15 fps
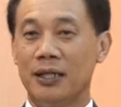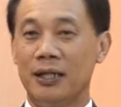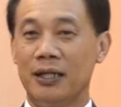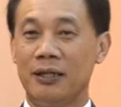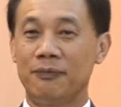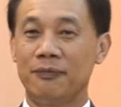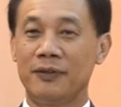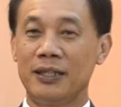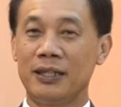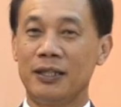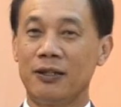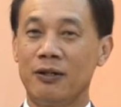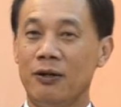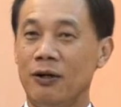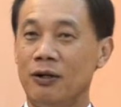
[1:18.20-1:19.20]
เอ็มซี
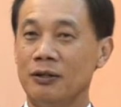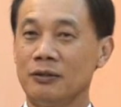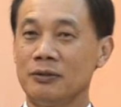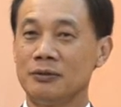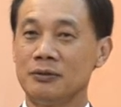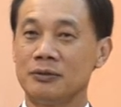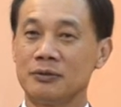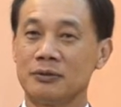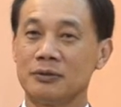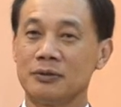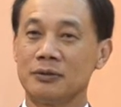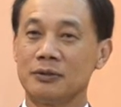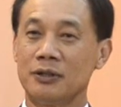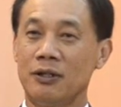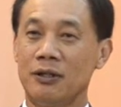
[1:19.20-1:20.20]
ของ
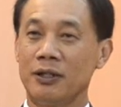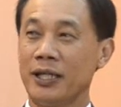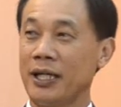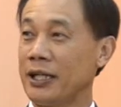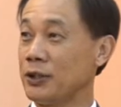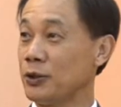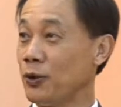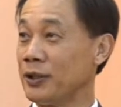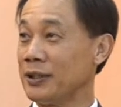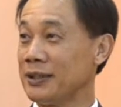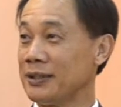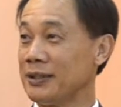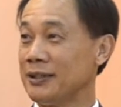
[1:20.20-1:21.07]
ของเอกชน